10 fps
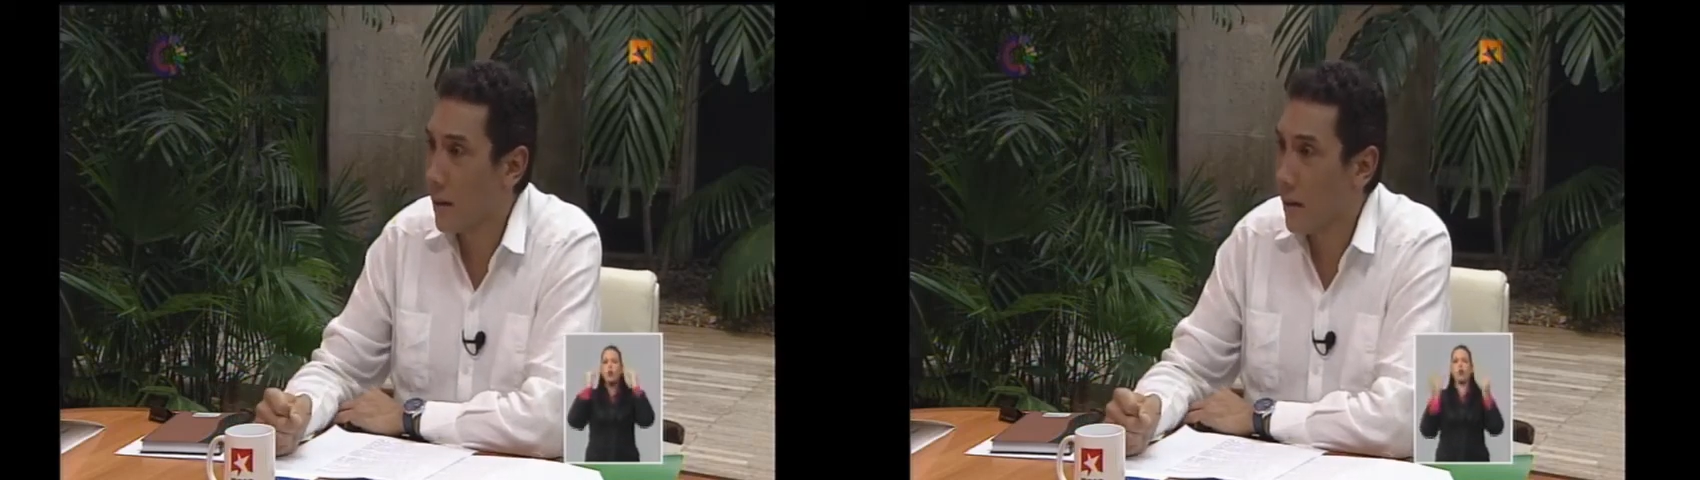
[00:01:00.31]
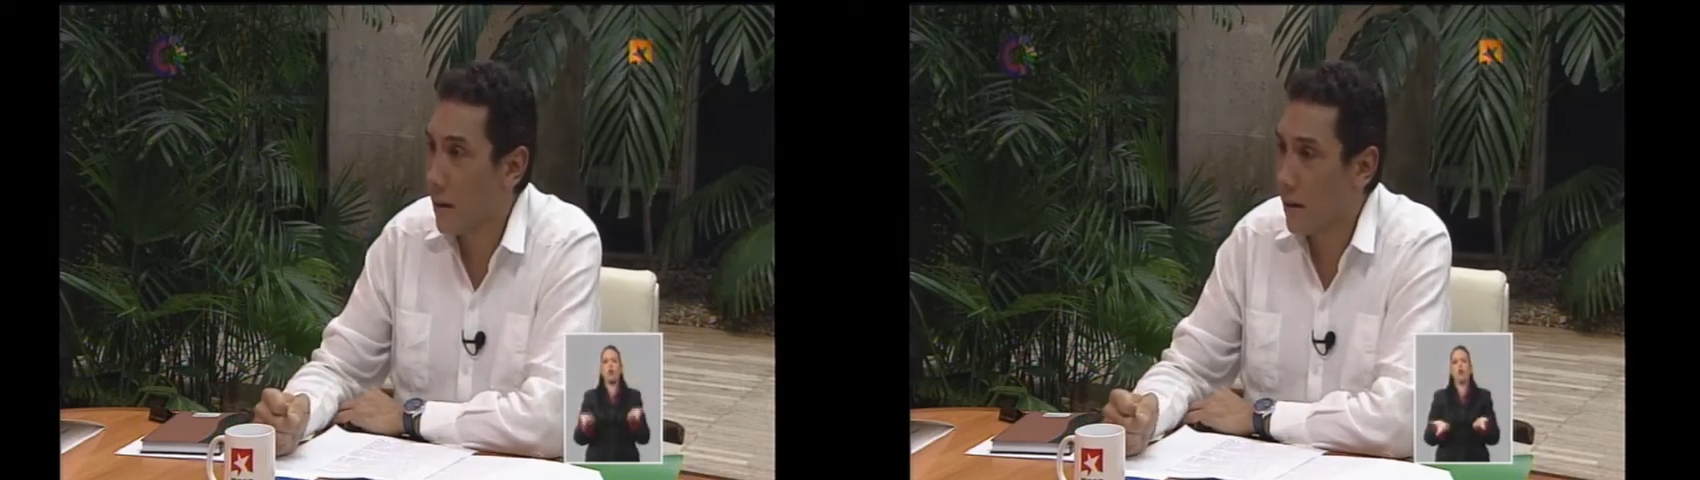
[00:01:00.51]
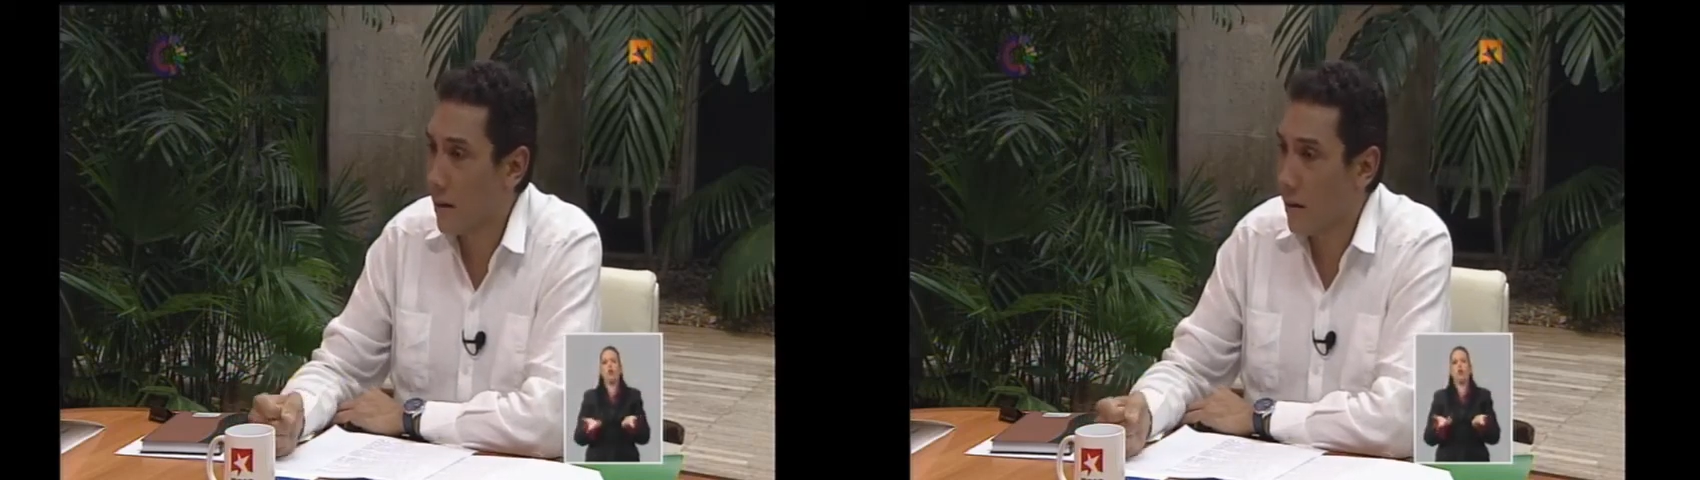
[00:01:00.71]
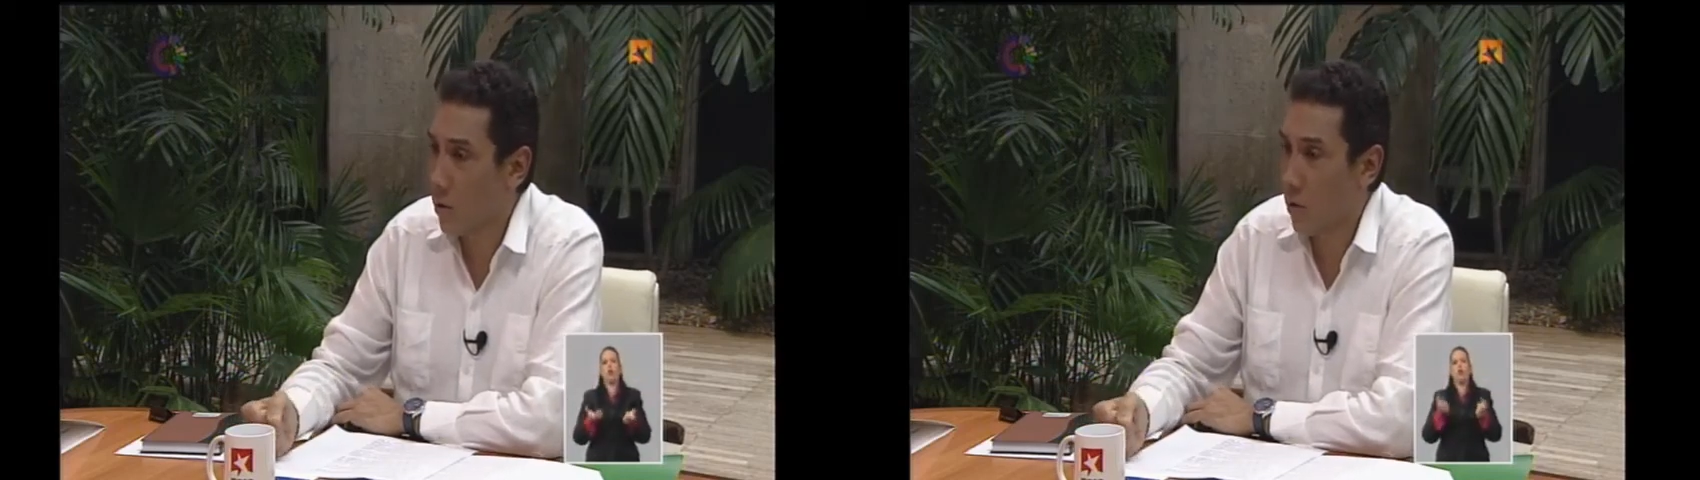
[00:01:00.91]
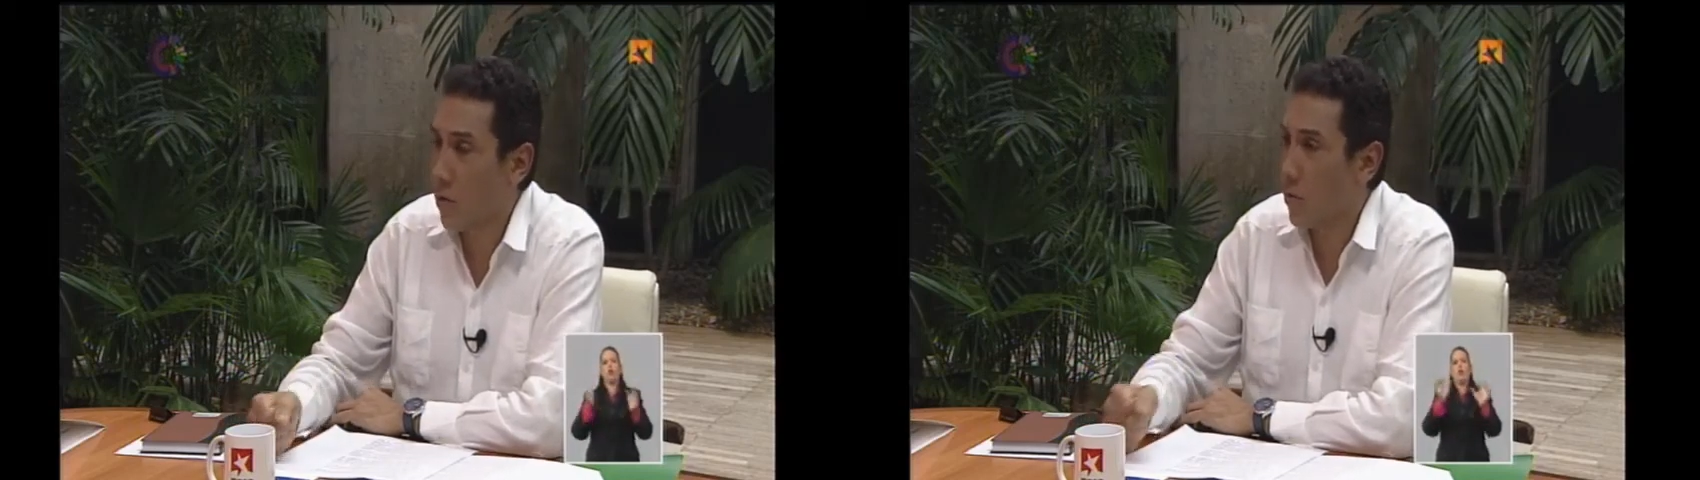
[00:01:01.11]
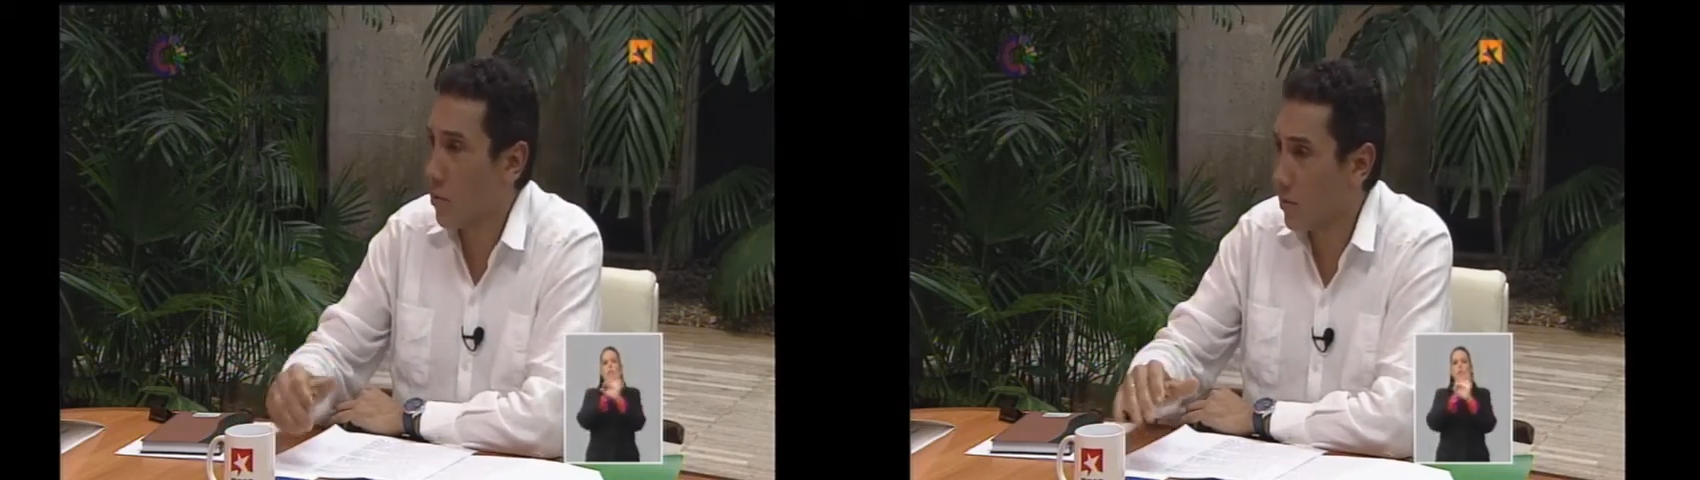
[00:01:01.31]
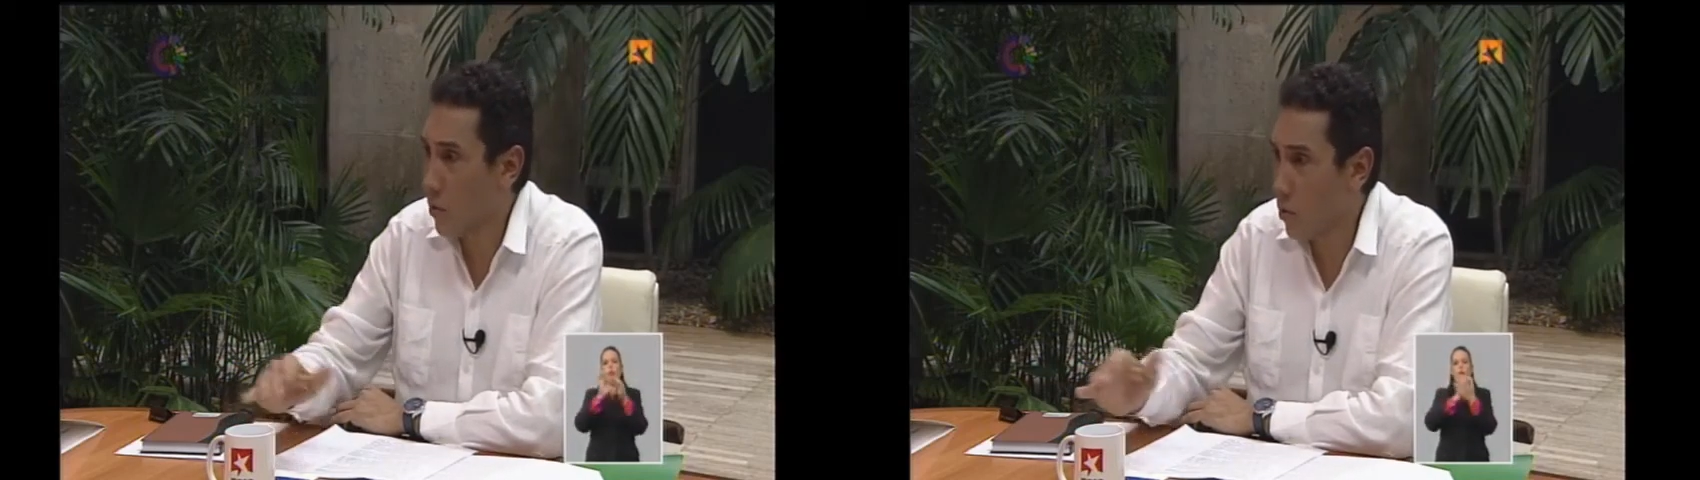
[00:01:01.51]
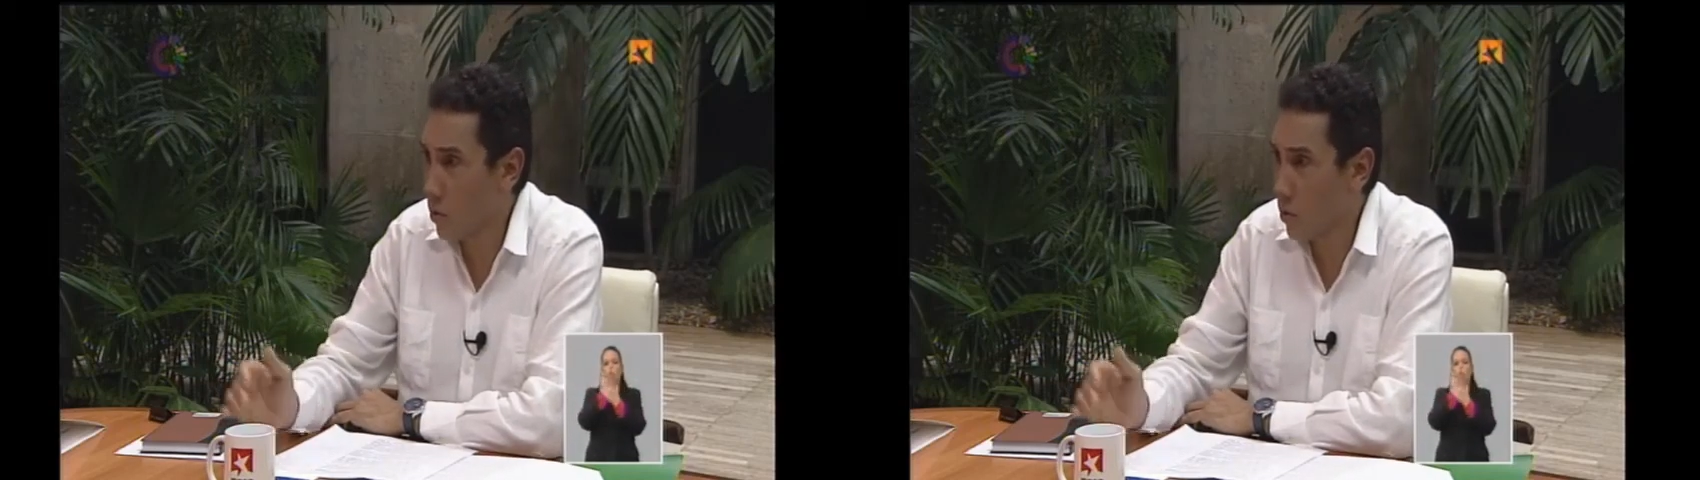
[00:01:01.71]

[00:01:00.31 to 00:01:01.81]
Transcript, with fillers: eh, todo